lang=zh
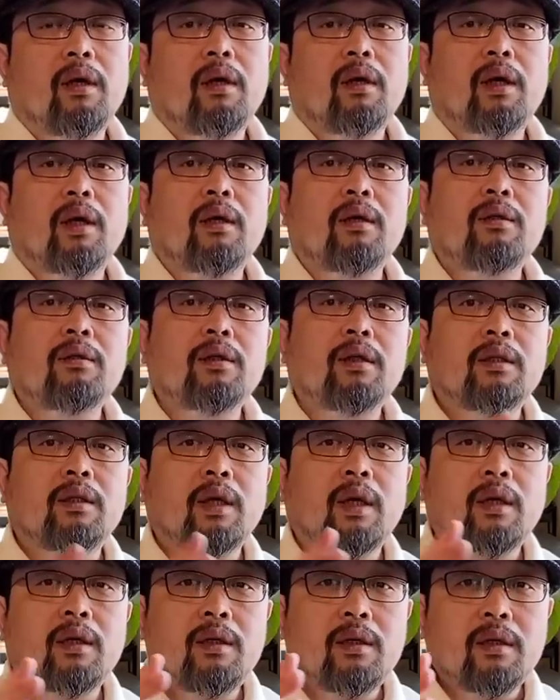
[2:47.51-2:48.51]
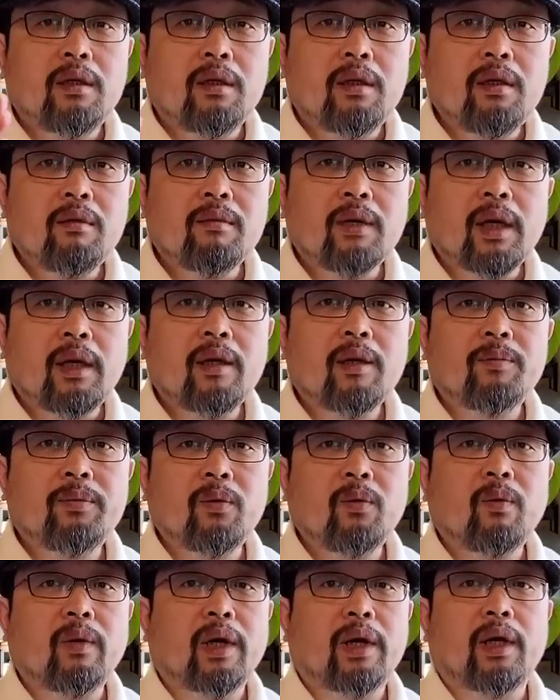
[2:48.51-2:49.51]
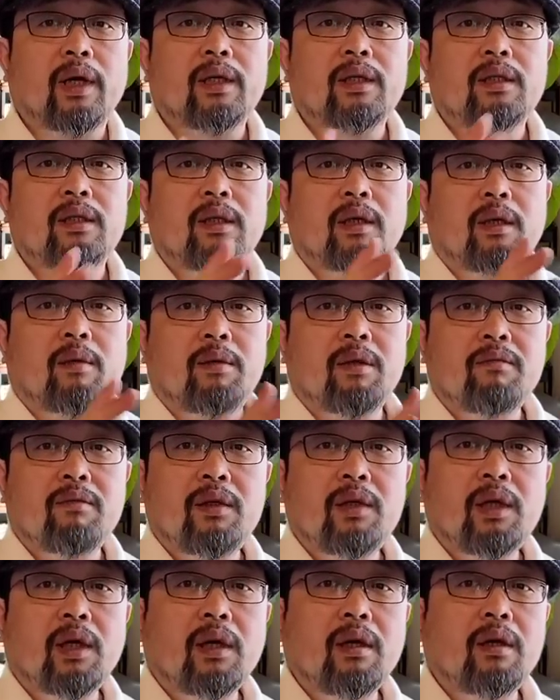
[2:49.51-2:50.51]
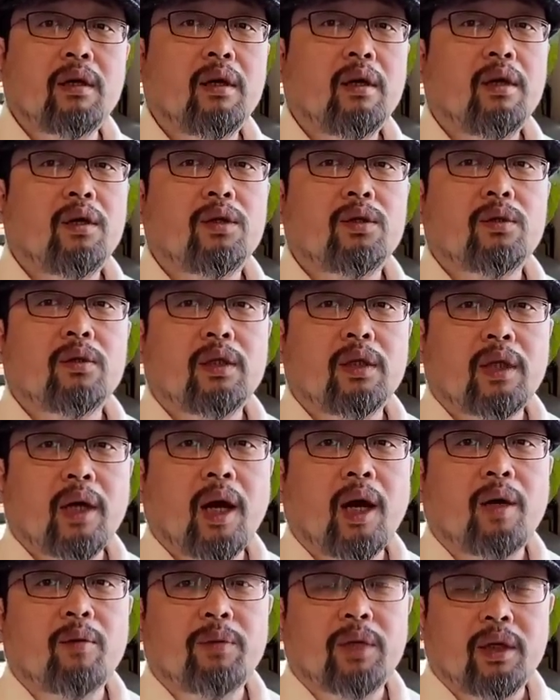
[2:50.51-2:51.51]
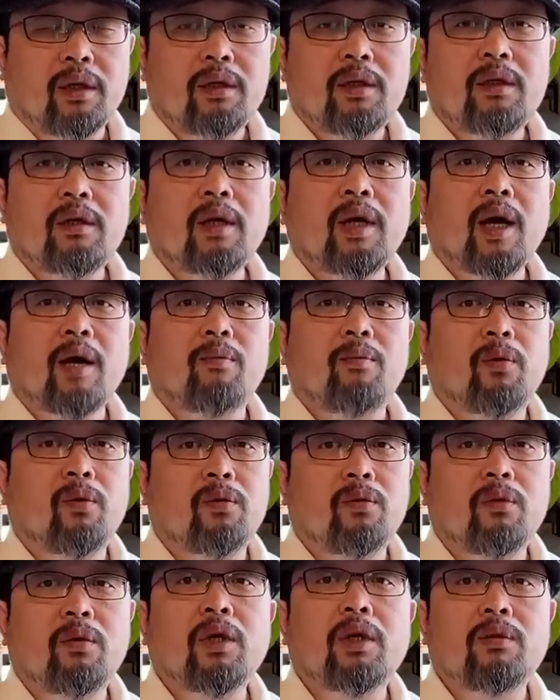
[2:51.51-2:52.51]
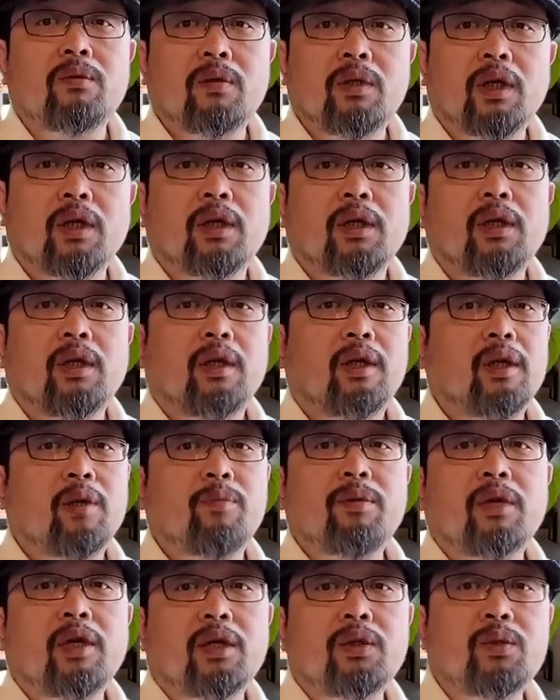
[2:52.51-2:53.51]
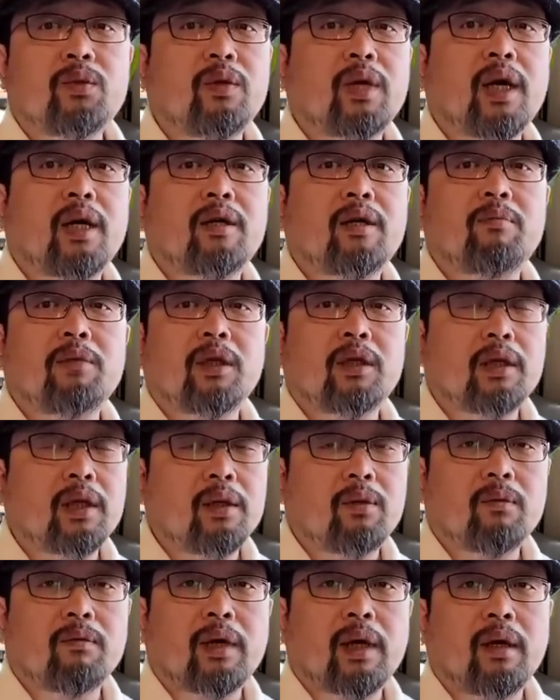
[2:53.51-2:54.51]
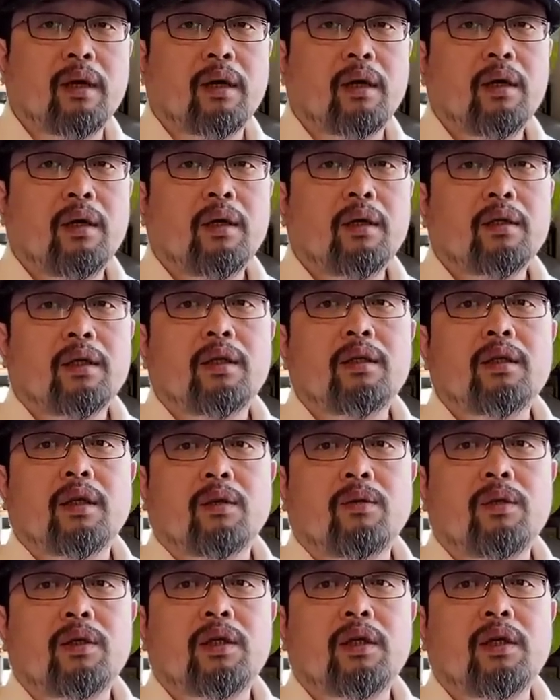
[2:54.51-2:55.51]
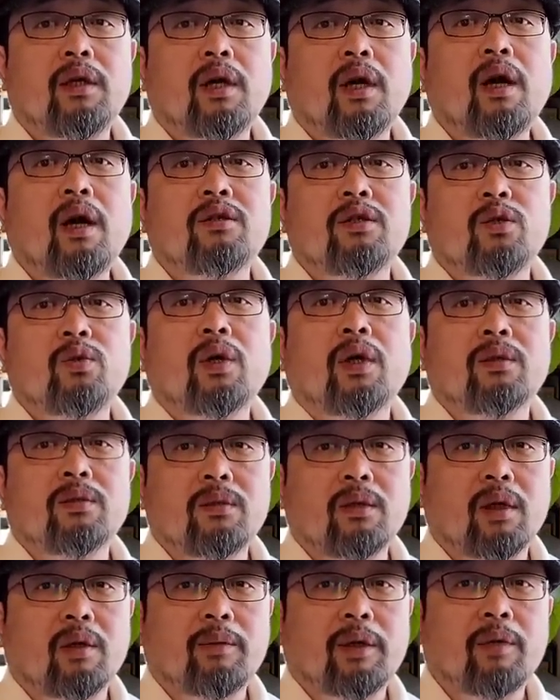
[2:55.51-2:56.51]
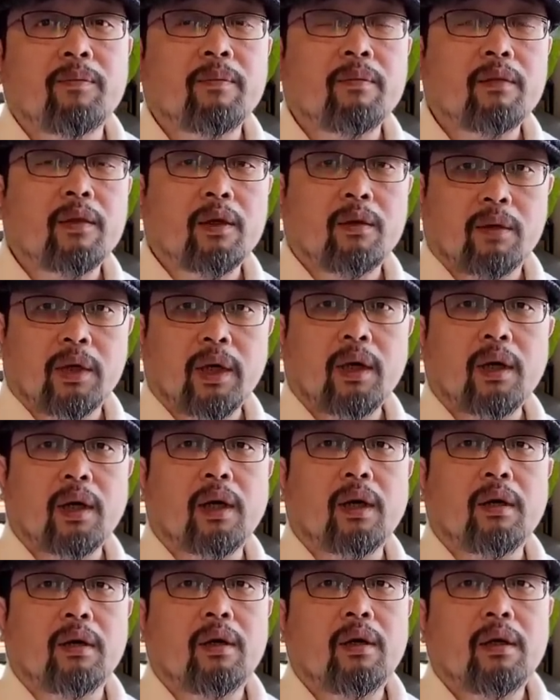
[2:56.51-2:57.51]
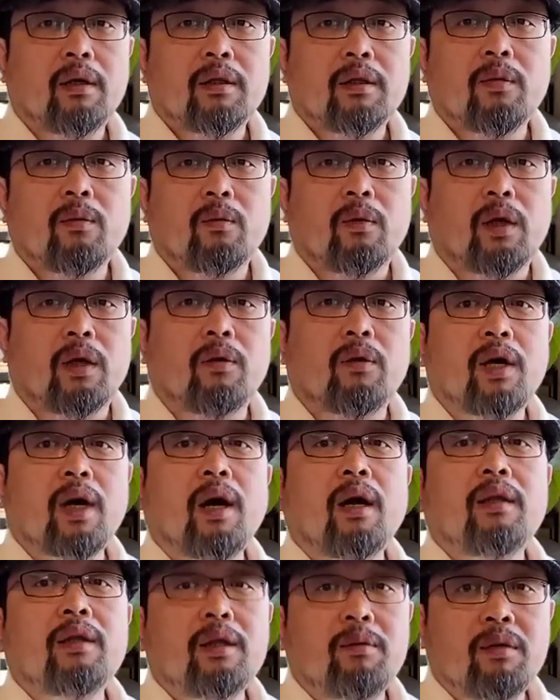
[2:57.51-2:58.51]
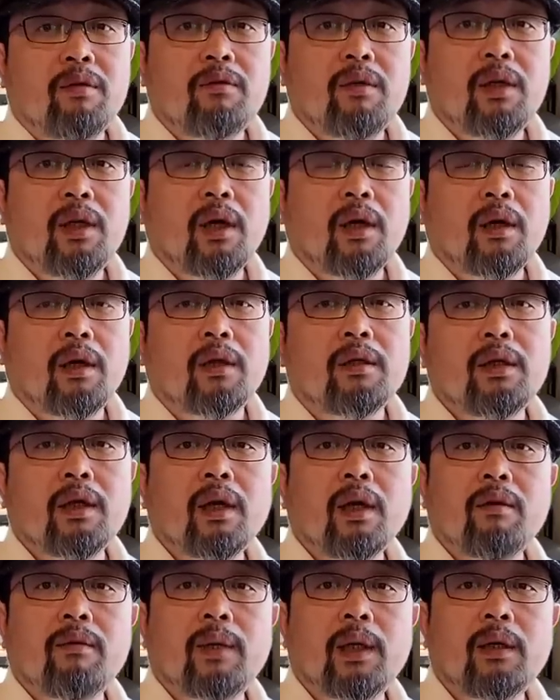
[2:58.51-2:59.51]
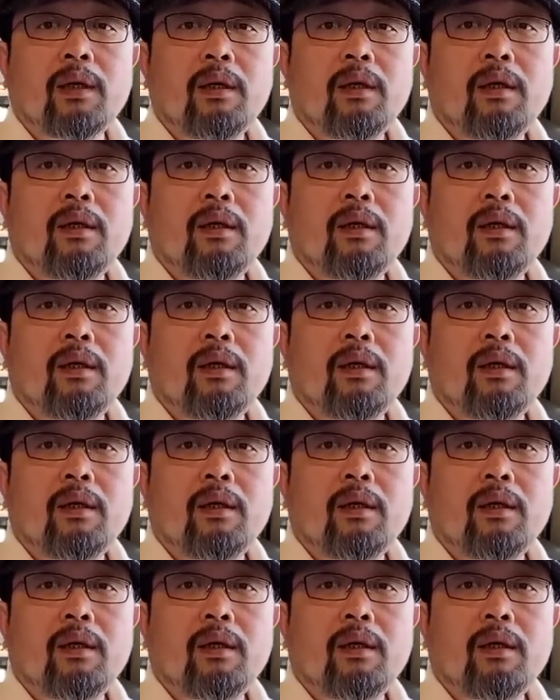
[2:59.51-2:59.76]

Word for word: 然后呢，他另外一个部委写一篇文章，说呢，躺平式干部如何如何，这不可取啊什么的这种玩意儿，他等于是一个二次创作嘛。OK，好，那我又看了那篇文章了。您看没？